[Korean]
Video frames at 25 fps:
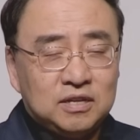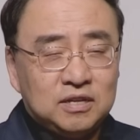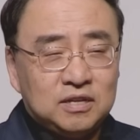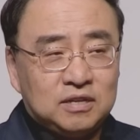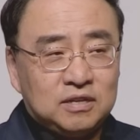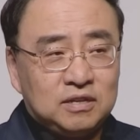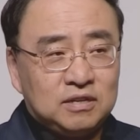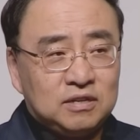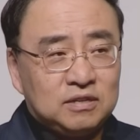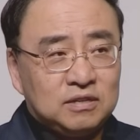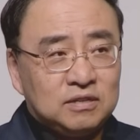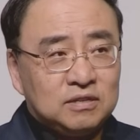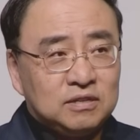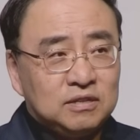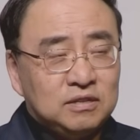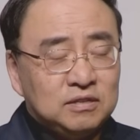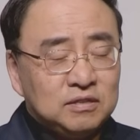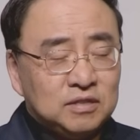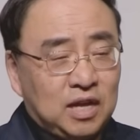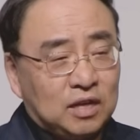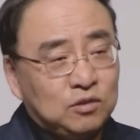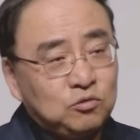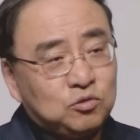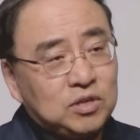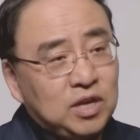어,
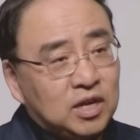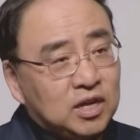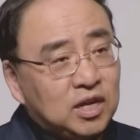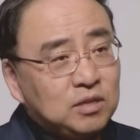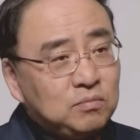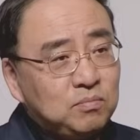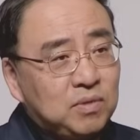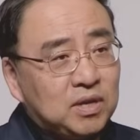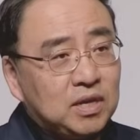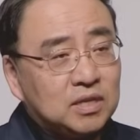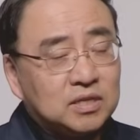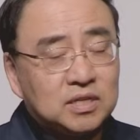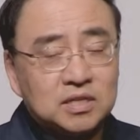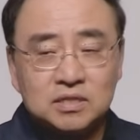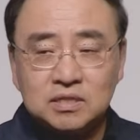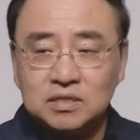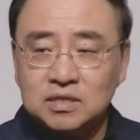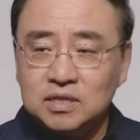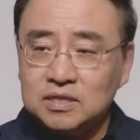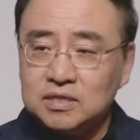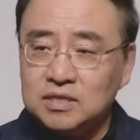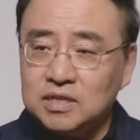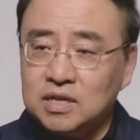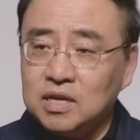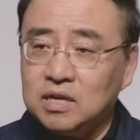단순히 하나님만 안 계신
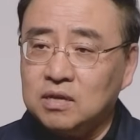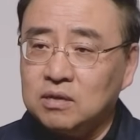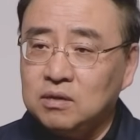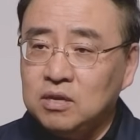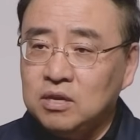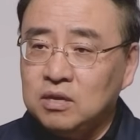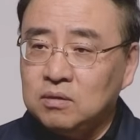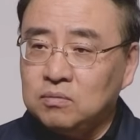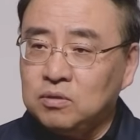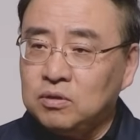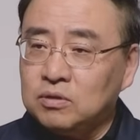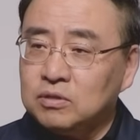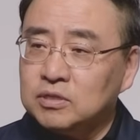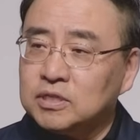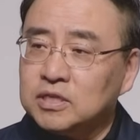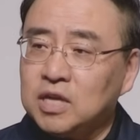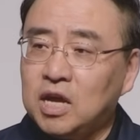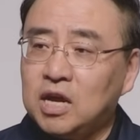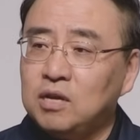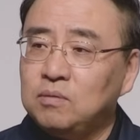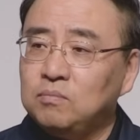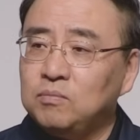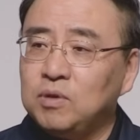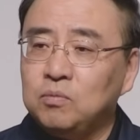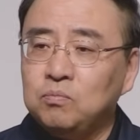게 아니라 뭐
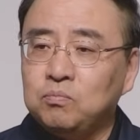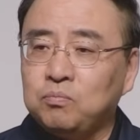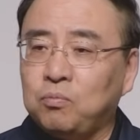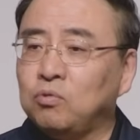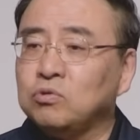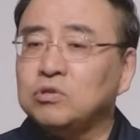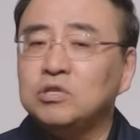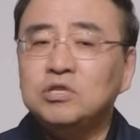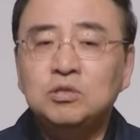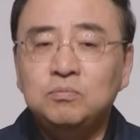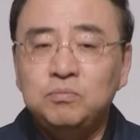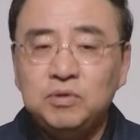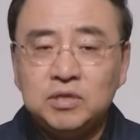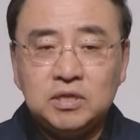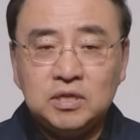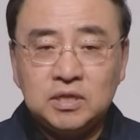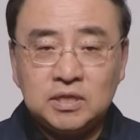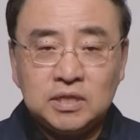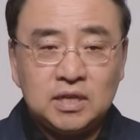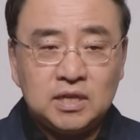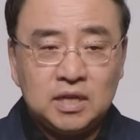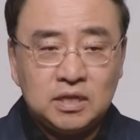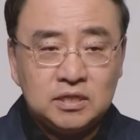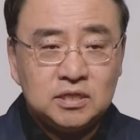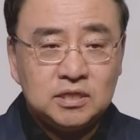삶의 모든 의미들이
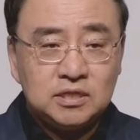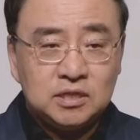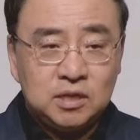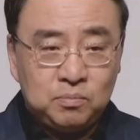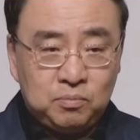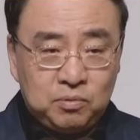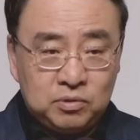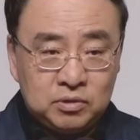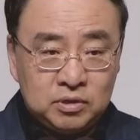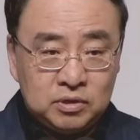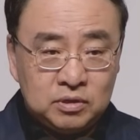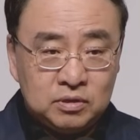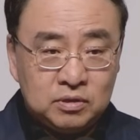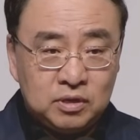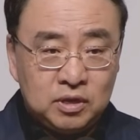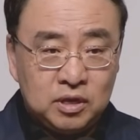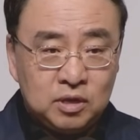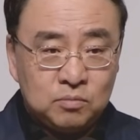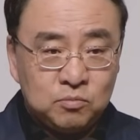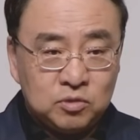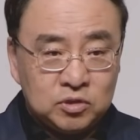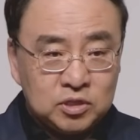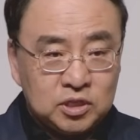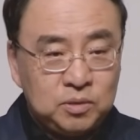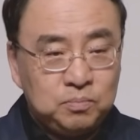다 항실돼 버리는 거예요
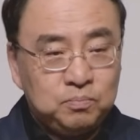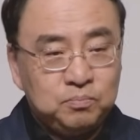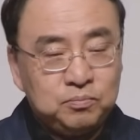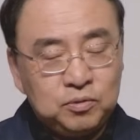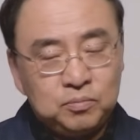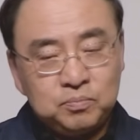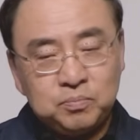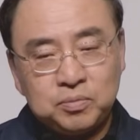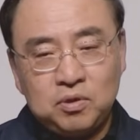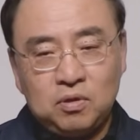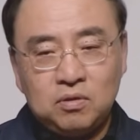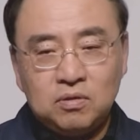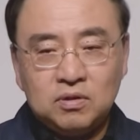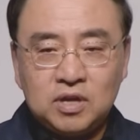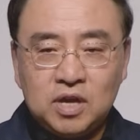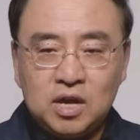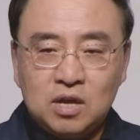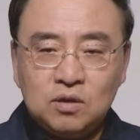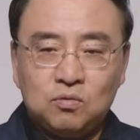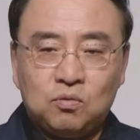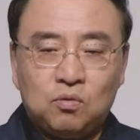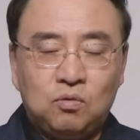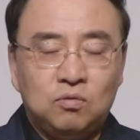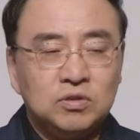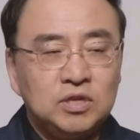뭐 기쁨
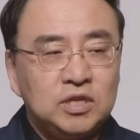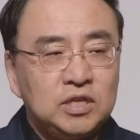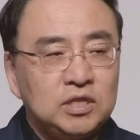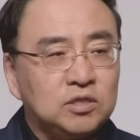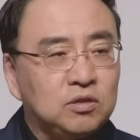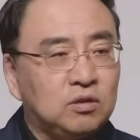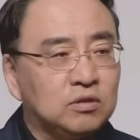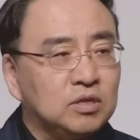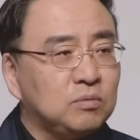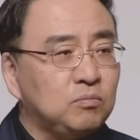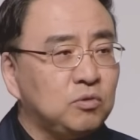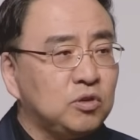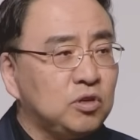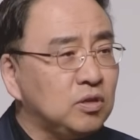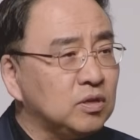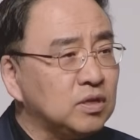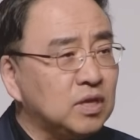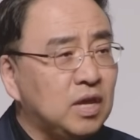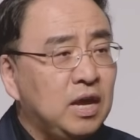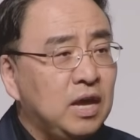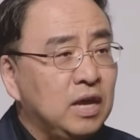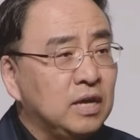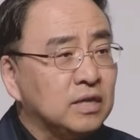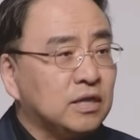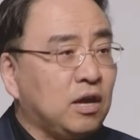청강 공의 정의 뭐 이런
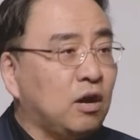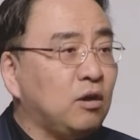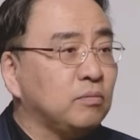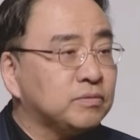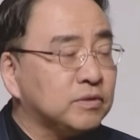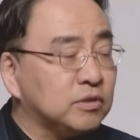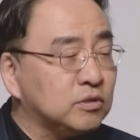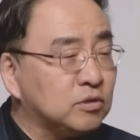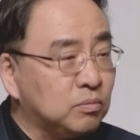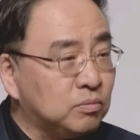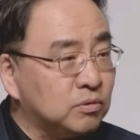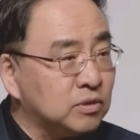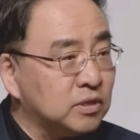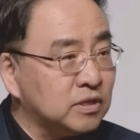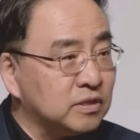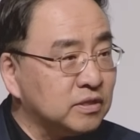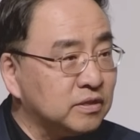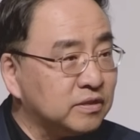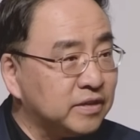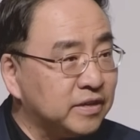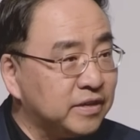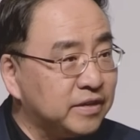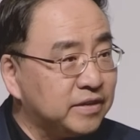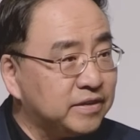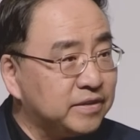게 다 없어져 버리는
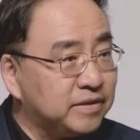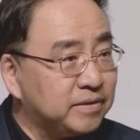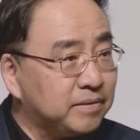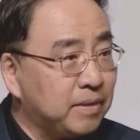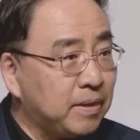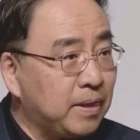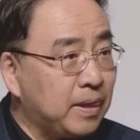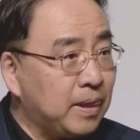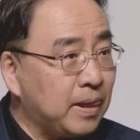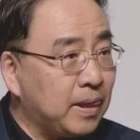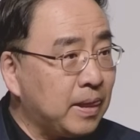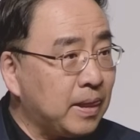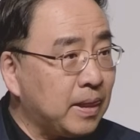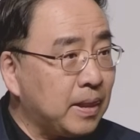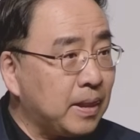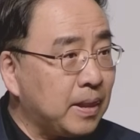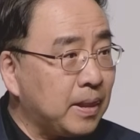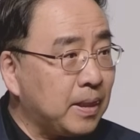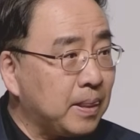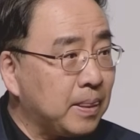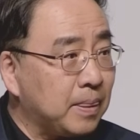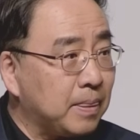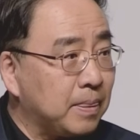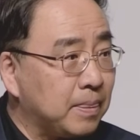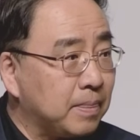거예요
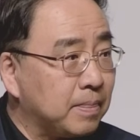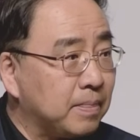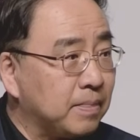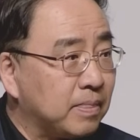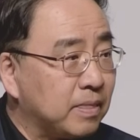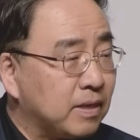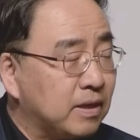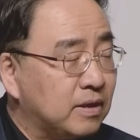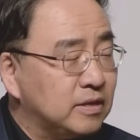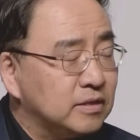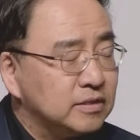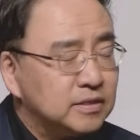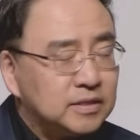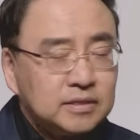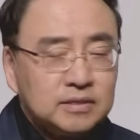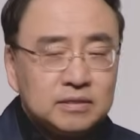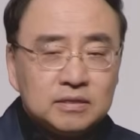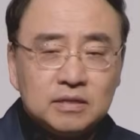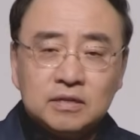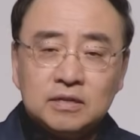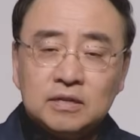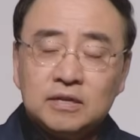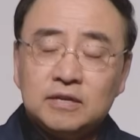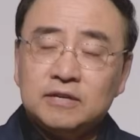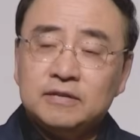
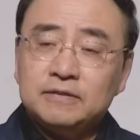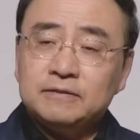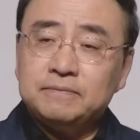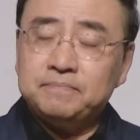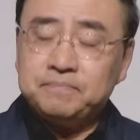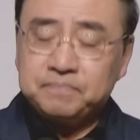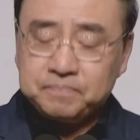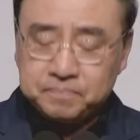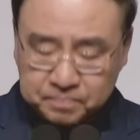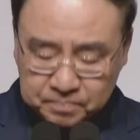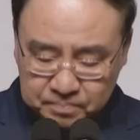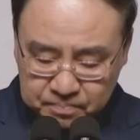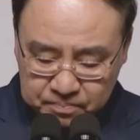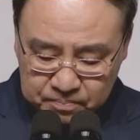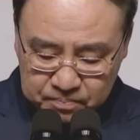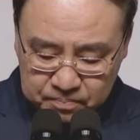어. 어.